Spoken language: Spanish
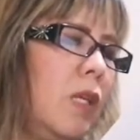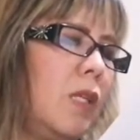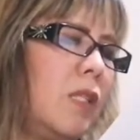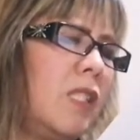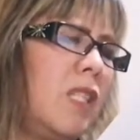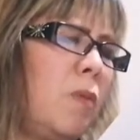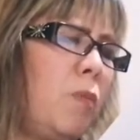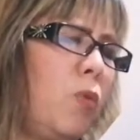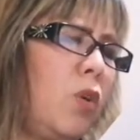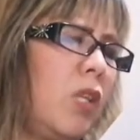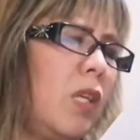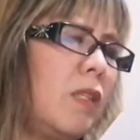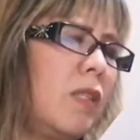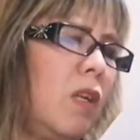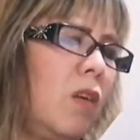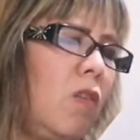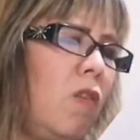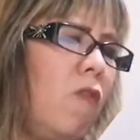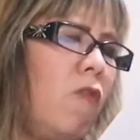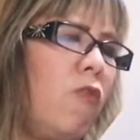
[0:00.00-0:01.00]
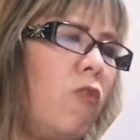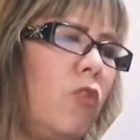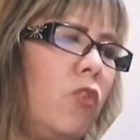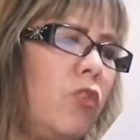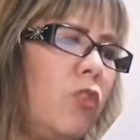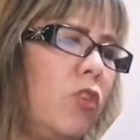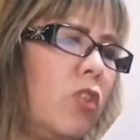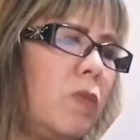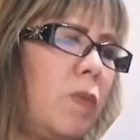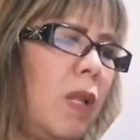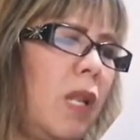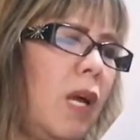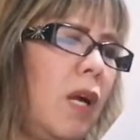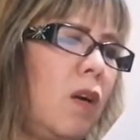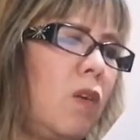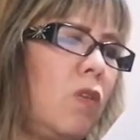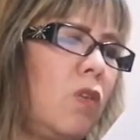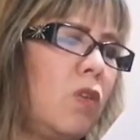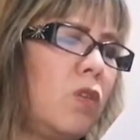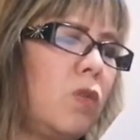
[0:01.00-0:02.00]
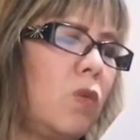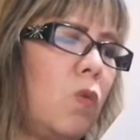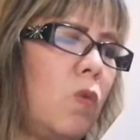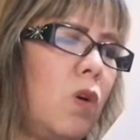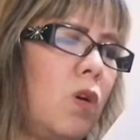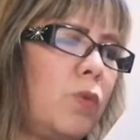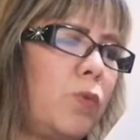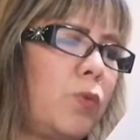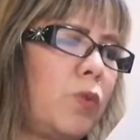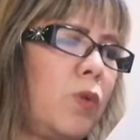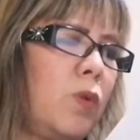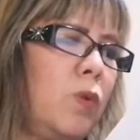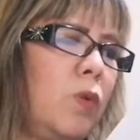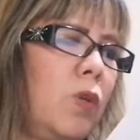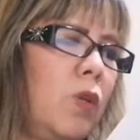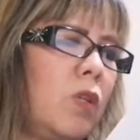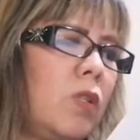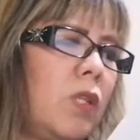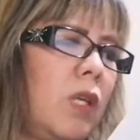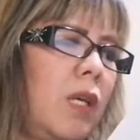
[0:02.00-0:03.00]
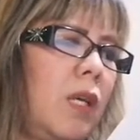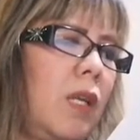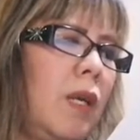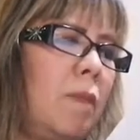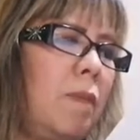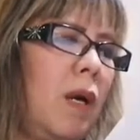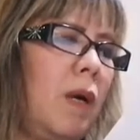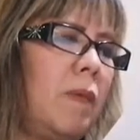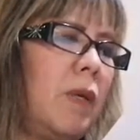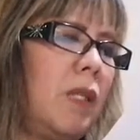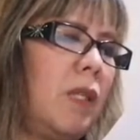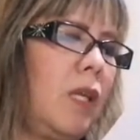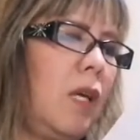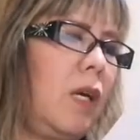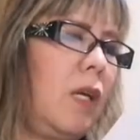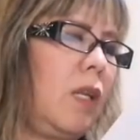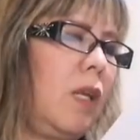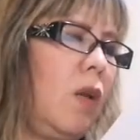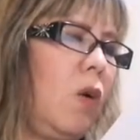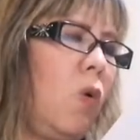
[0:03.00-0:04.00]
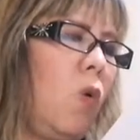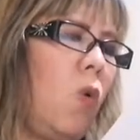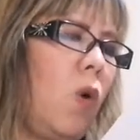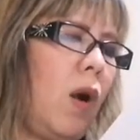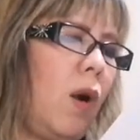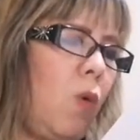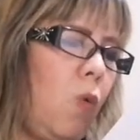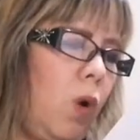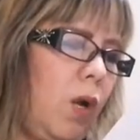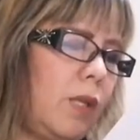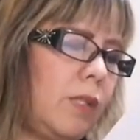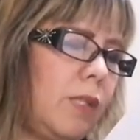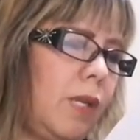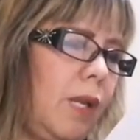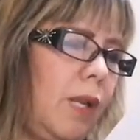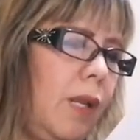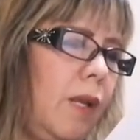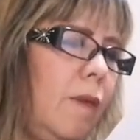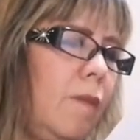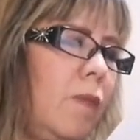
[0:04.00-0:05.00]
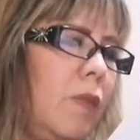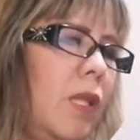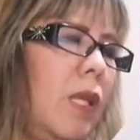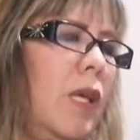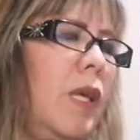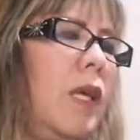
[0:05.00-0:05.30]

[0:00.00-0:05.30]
Se puede hacer con fondos blancos u oscuros, crema, vinagre o agua, ¿sale?